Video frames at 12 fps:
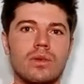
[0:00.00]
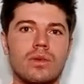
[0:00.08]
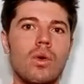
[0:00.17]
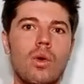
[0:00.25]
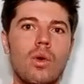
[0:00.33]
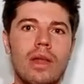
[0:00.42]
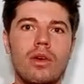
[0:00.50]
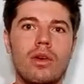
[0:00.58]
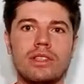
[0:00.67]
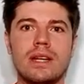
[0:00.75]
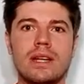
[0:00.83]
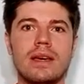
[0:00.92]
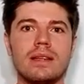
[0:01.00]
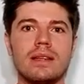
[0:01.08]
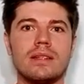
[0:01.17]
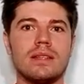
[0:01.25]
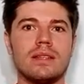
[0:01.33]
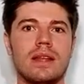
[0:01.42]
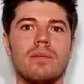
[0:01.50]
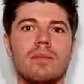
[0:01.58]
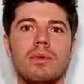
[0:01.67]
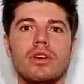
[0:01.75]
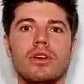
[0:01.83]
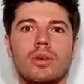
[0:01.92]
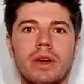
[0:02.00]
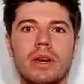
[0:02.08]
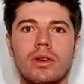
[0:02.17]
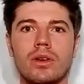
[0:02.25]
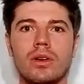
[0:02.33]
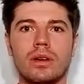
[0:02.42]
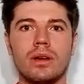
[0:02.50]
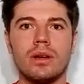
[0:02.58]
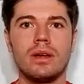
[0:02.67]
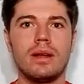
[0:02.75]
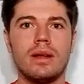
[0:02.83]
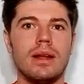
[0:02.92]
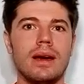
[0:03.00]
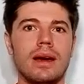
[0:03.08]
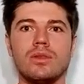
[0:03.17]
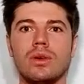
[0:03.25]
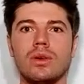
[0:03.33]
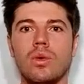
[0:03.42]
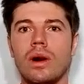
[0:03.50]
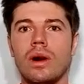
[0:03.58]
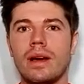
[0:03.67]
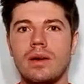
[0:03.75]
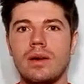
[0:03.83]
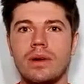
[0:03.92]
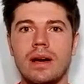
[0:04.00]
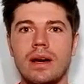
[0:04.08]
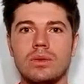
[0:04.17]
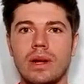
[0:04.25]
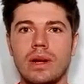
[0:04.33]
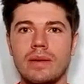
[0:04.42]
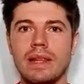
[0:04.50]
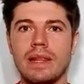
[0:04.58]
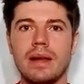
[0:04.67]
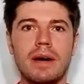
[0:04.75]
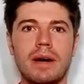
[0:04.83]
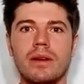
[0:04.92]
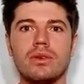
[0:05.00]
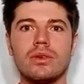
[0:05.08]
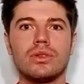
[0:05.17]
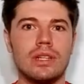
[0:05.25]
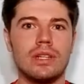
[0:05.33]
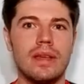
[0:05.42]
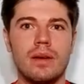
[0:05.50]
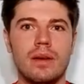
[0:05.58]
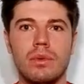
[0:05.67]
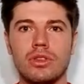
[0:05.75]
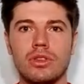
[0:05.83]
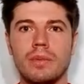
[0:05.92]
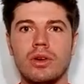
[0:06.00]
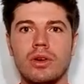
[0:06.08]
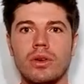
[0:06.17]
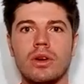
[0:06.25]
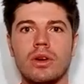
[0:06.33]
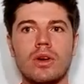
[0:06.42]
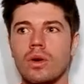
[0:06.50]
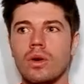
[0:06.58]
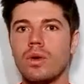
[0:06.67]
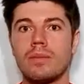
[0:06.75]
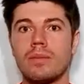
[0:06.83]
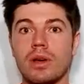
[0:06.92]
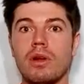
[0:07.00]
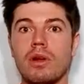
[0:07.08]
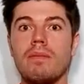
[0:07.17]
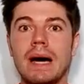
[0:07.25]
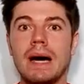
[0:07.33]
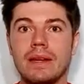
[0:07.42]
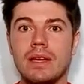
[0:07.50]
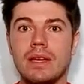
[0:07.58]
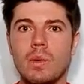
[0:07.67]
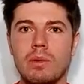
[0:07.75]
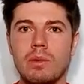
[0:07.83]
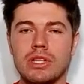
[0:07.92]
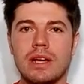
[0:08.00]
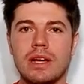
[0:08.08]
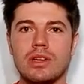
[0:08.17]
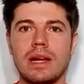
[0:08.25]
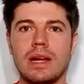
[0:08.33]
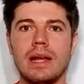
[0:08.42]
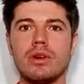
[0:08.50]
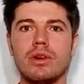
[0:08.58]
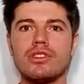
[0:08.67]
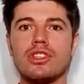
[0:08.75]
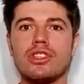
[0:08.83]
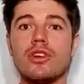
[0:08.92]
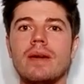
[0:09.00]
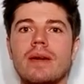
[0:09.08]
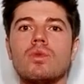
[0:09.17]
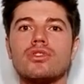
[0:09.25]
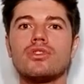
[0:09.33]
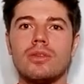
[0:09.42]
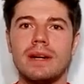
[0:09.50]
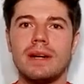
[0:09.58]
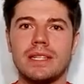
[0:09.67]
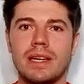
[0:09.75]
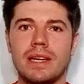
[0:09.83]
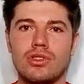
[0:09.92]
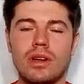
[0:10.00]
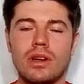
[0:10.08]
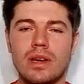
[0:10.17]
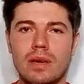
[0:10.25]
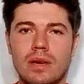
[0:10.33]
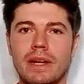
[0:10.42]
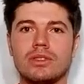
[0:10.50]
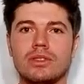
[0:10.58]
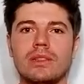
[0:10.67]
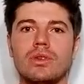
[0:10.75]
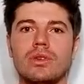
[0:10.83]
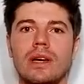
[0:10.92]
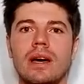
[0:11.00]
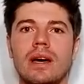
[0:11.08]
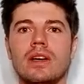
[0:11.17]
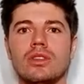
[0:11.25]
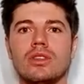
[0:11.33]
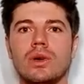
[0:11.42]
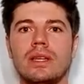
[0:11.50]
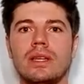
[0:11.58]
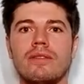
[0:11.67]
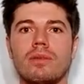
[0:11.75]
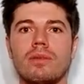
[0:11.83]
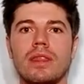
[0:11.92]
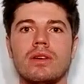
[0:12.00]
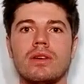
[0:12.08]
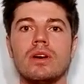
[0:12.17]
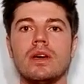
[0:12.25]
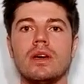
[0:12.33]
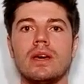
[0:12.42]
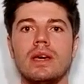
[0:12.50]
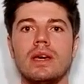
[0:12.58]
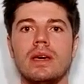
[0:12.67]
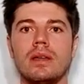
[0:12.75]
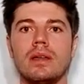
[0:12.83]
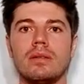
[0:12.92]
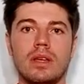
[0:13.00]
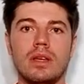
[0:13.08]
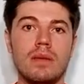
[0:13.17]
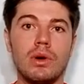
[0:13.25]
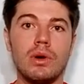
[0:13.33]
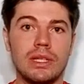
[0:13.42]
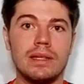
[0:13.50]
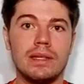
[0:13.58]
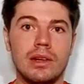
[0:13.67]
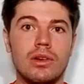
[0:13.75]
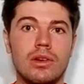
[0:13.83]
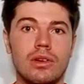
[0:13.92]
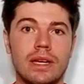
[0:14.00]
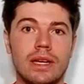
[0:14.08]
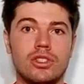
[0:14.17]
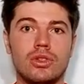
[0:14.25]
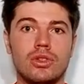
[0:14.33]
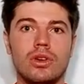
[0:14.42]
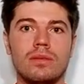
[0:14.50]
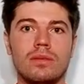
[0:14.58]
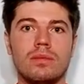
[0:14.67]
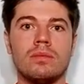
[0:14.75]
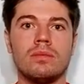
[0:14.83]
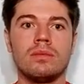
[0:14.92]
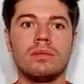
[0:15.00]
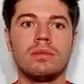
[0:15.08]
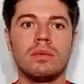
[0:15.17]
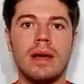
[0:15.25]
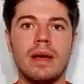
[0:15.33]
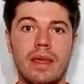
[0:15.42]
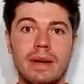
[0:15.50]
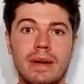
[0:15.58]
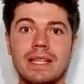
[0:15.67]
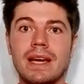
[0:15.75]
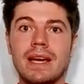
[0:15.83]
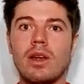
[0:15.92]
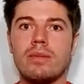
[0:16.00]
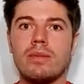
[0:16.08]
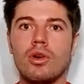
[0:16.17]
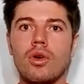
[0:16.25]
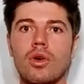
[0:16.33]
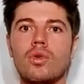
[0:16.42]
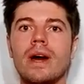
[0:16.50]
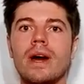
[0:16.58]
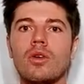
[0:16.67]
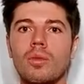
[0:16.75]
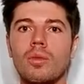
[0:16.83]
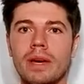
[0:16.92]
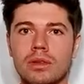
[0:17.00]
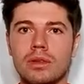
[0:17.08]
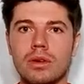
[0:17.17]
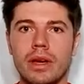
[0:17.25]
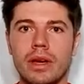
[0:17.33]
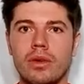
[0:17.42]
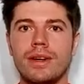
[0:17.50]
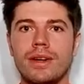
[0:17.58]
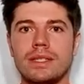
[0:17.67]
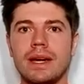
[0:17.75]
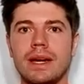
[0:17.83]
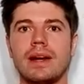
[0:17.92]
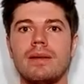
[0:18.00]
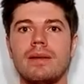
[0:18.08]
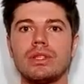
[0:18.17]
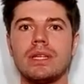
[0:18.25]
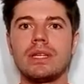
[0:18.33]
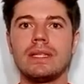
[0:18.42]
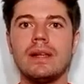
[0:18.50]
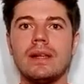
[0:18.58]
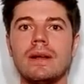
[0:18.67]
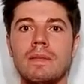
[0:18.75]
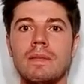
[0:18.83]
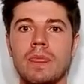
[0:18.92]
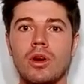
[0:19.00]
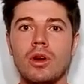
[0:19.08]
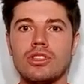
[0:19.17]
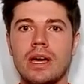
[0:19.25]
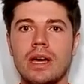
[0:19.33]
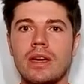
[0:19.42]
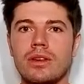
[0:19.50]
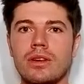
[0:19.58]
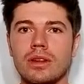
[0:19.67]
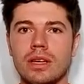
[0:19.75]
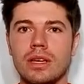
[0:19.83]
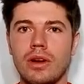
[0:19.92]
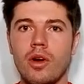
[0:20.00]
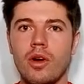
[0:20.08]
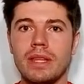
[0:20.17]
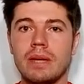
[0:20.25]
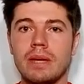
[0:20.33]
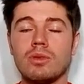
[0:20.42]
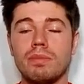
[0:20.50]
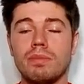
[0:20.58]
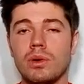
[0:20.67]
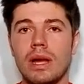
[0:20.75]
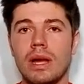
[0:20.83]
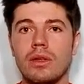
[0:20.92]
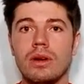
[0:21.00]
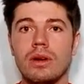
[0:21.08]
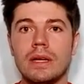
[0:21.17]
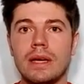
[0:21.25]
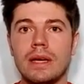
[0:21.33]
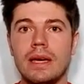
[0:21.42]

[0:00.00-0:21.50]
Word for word: oye, un jugador se le, da un poquito mejor eh, jugar a una altura a nivel del mar, otro se le da un poquito mejor jugar, por ejemplo, en Madrid, como vimos el caso de Galalelón, sino que hay mucho más que eso, y para eso está toda, toda esta información. Eh, importante, Lolo. Esto, mm, además de que lo hacemos con un argumento, que no es dejar la apuesta y tal, dos cosas que quiero, quiero que comentemos. Por un lado,